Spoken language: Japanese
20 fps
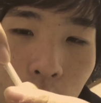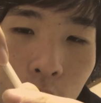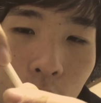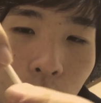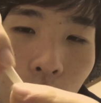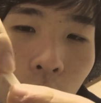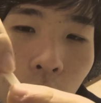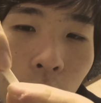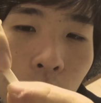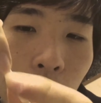す
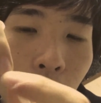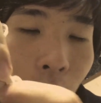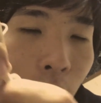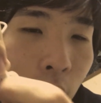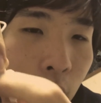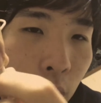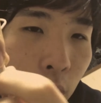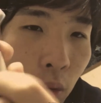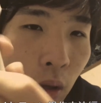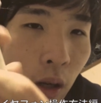ね。
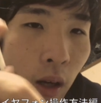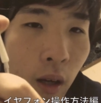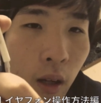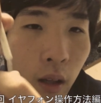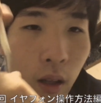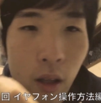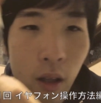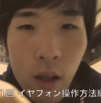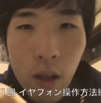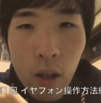マイクとか。
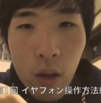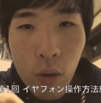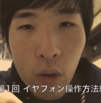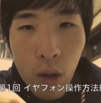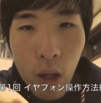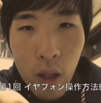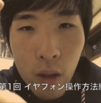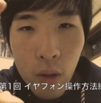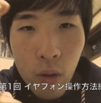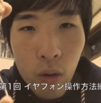
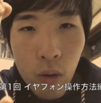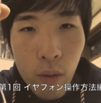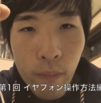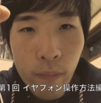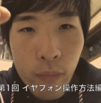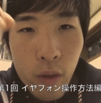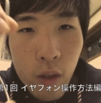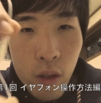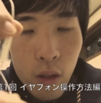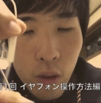これの
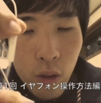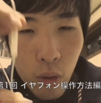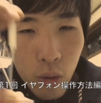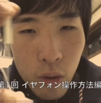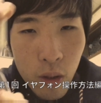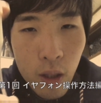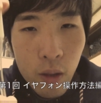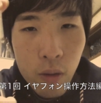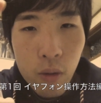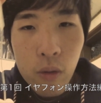
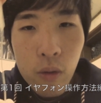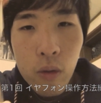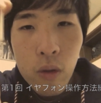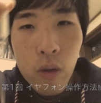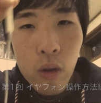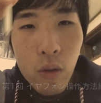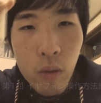操作方法